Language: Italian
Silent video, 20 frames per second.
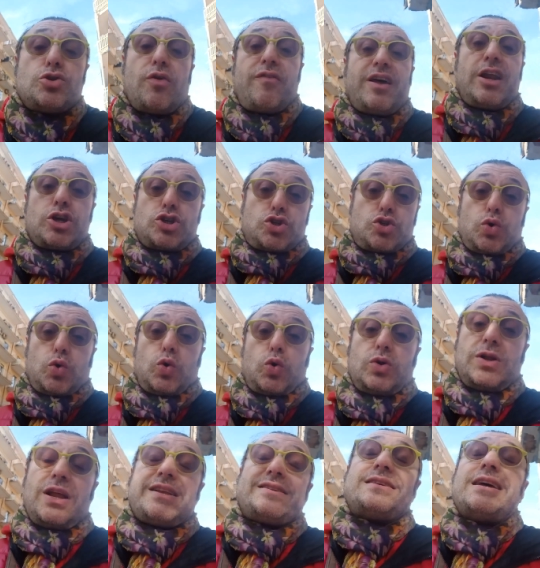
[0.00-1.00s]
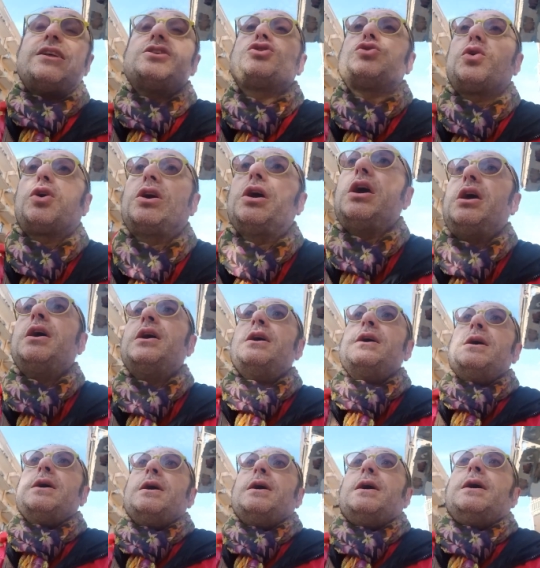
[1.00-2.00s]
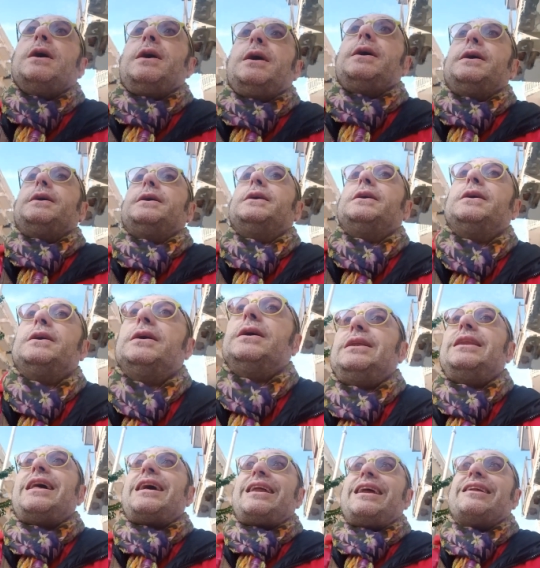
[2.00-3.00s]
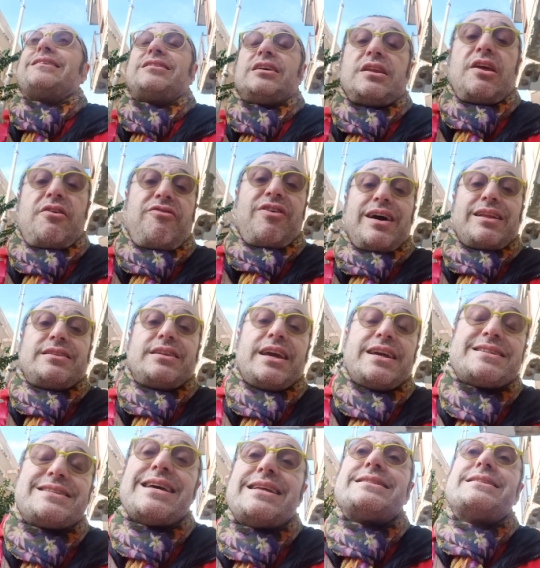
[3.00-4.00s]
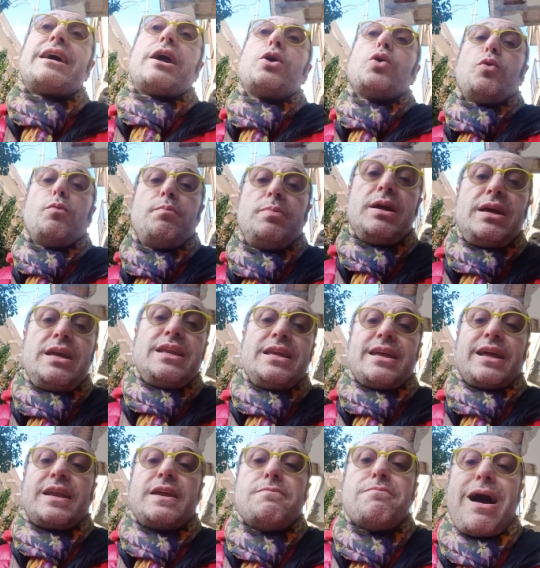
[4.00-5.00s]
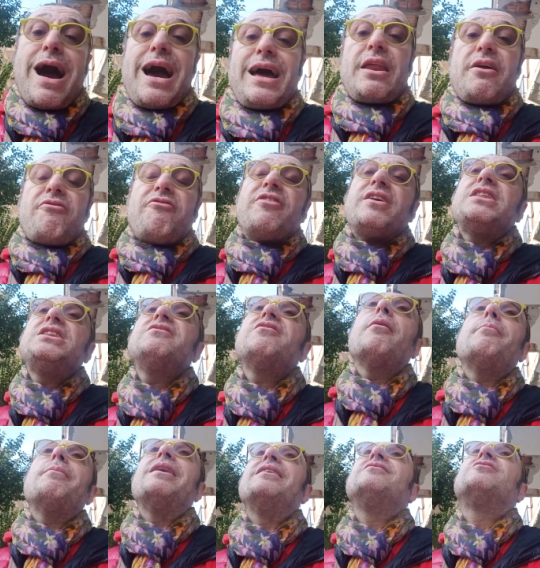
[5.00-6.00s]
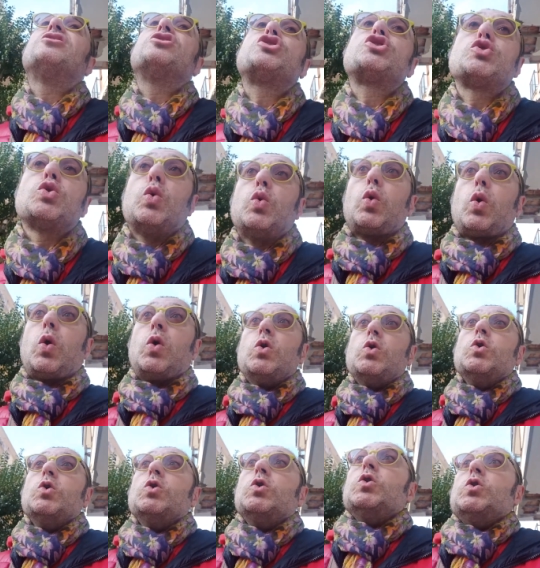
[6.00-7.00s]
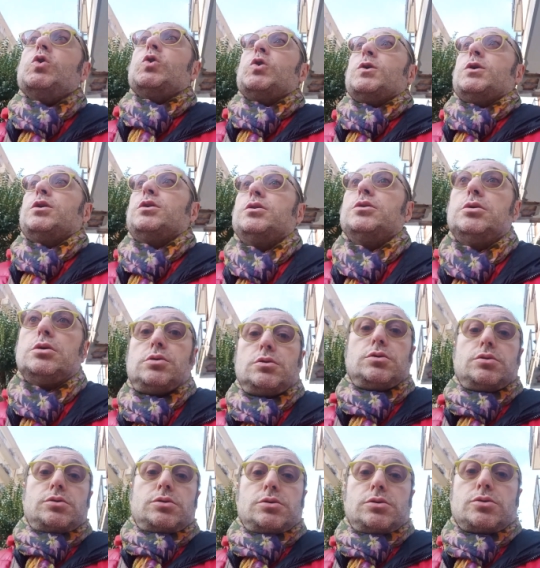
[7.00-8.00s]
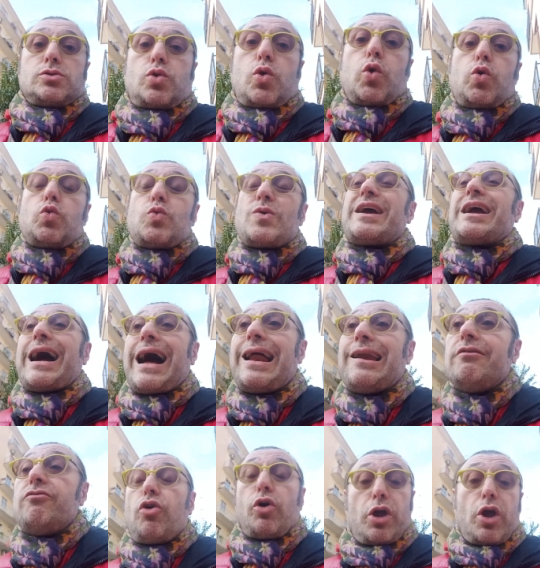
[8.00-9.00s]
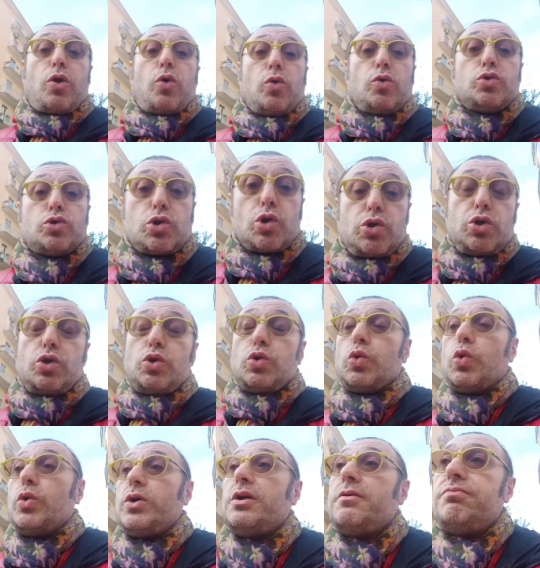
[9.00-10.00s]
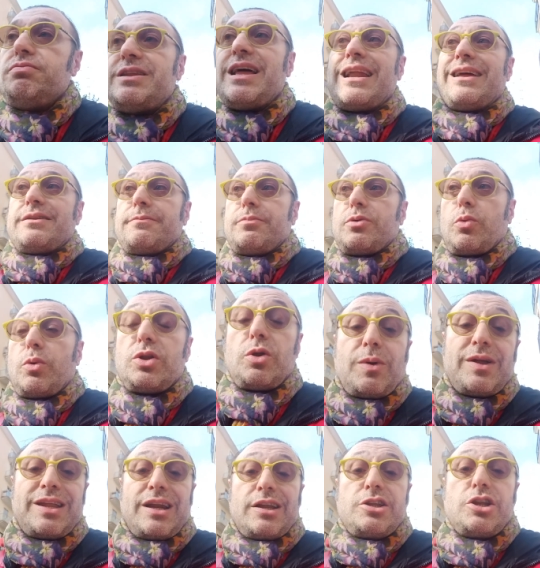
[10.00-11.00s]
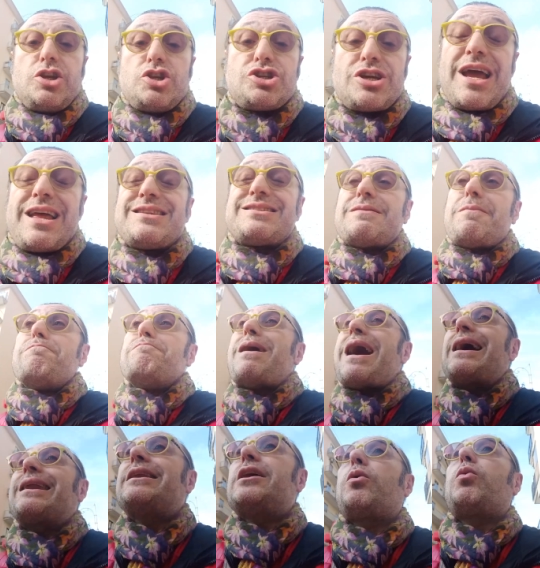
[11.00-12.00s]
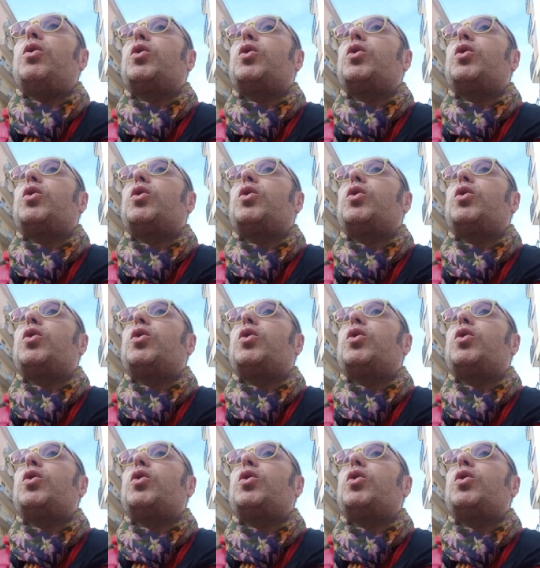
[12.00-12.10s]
troverà solo nel senso che eh, la realtà dei fatti è che senza Cherubini rimane effettivamente solo eh, con un calvo che è contro di lui della, per quanto riguarda la dirigenza, Manna